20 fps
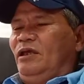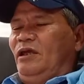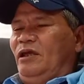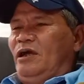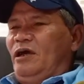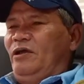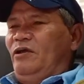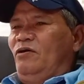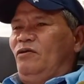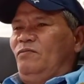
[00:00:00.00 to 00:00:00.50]
Eh
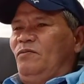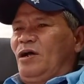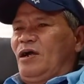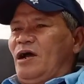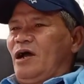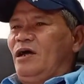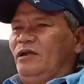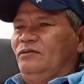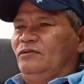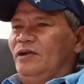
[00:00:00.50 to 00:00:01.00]
ngayon,
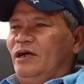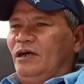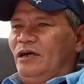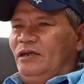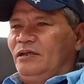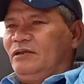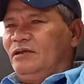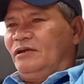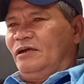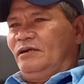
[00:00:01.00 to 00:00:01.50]
magkano
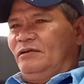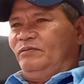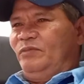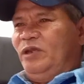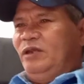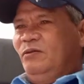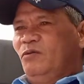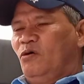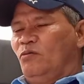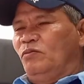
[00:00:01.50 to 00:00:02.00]
na? Ang
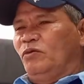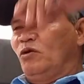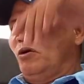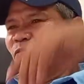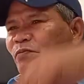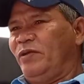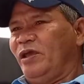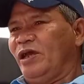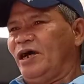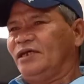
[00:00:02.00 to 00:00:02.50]
minimum,
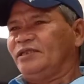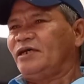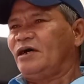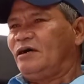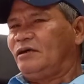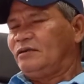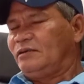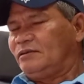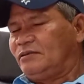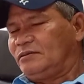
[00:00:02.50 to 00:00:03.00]
9 yata.